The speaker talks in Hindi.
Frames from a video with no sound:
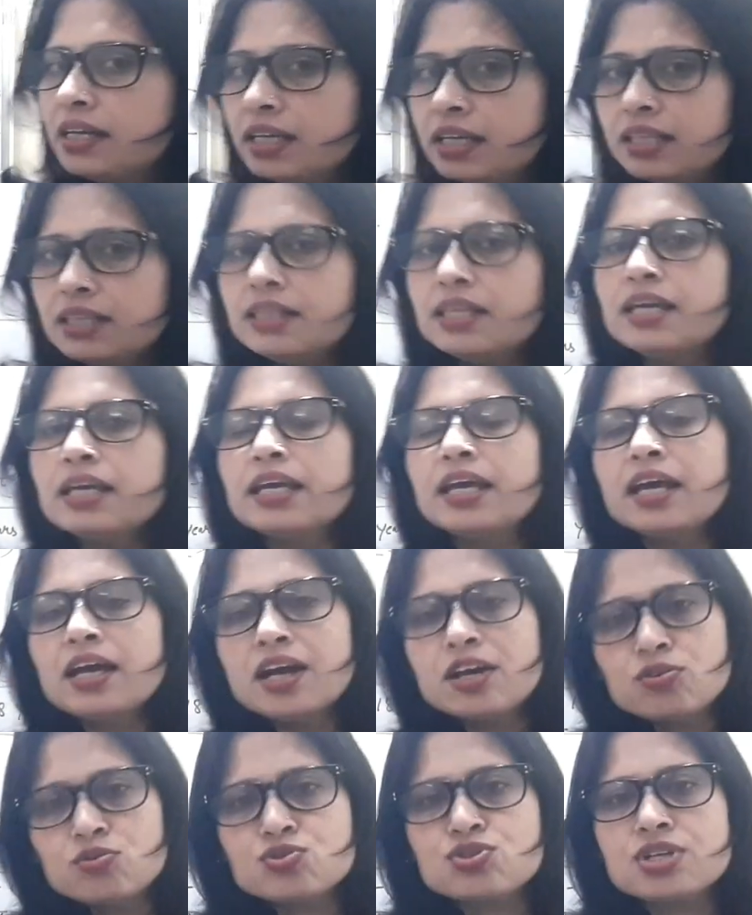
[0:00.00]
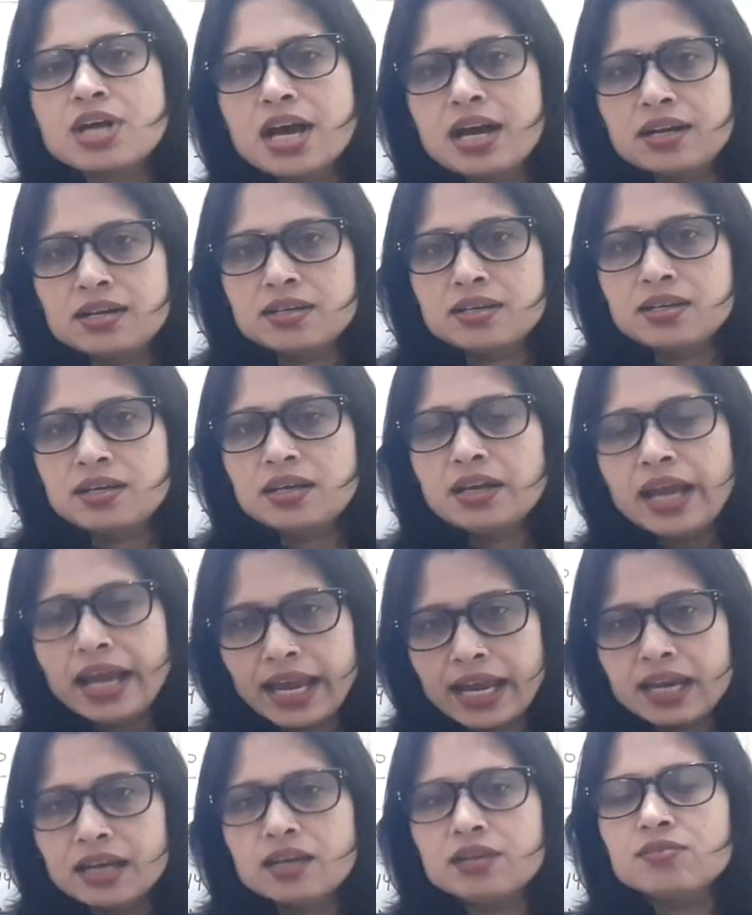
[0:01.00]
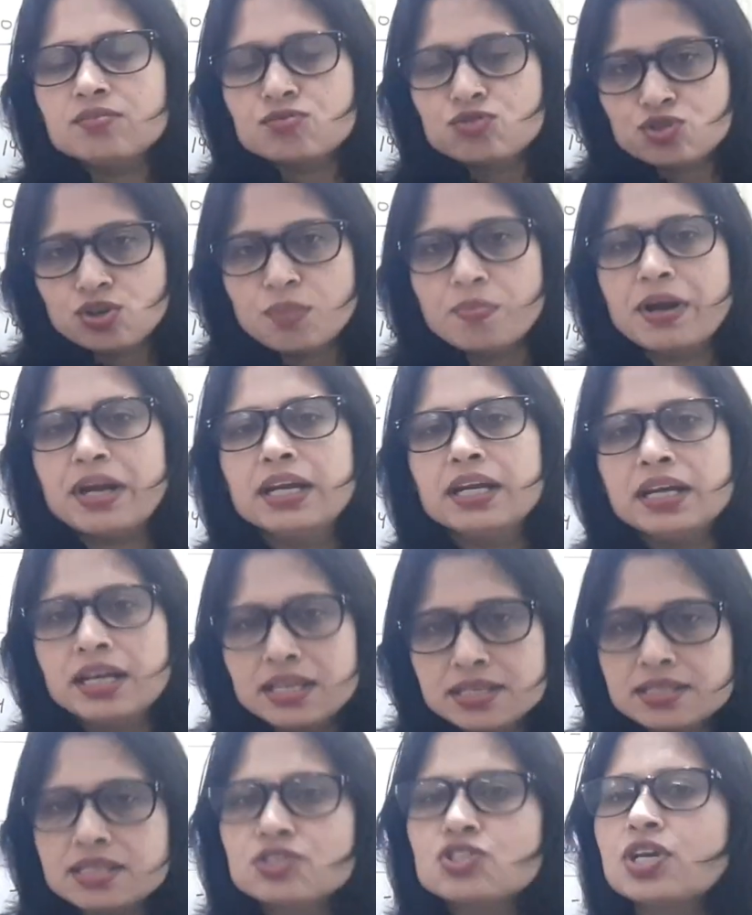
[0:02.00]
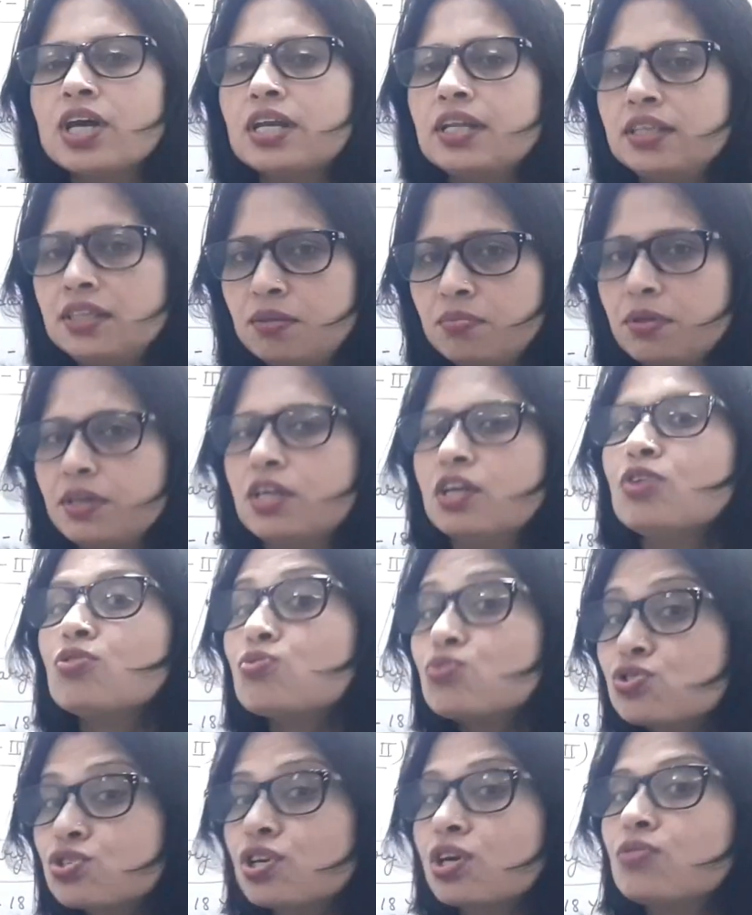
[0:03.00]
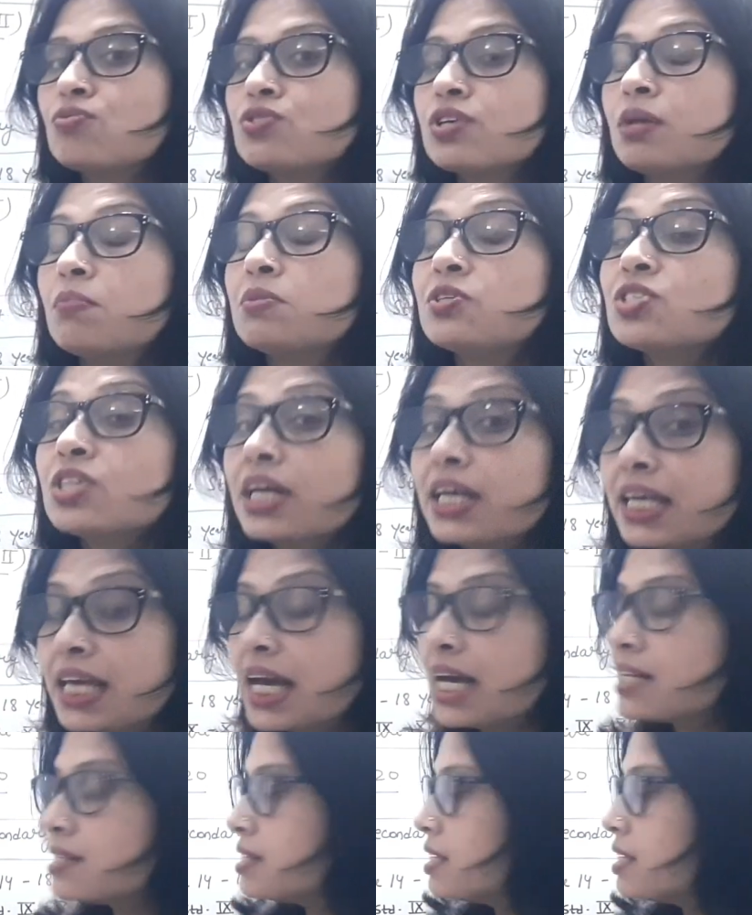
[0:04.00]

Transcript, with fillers: नीति के अनुसार ए, जो हमारी नई शिक्षा नीति बनी है उसके अनुसार बच्चा क्या